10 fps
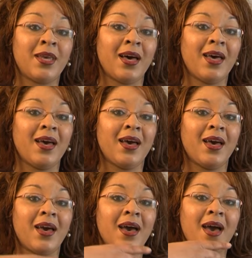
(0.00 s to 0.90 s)
bien
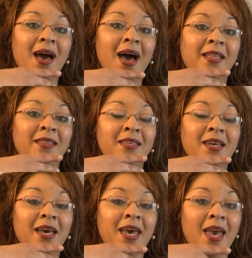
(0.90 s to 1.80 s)
à
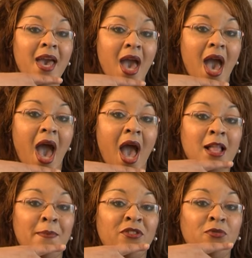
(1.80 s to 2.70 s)
tirer
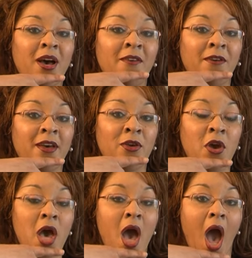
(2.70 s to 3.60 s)
la mâchoire
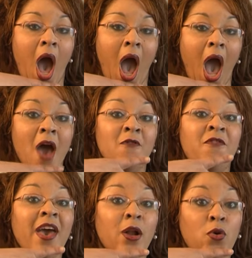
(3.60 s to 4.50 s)
inférieure
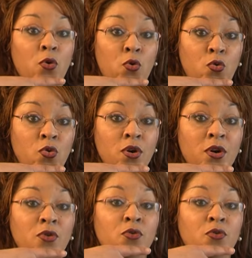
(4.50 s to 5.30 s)
vers le cou.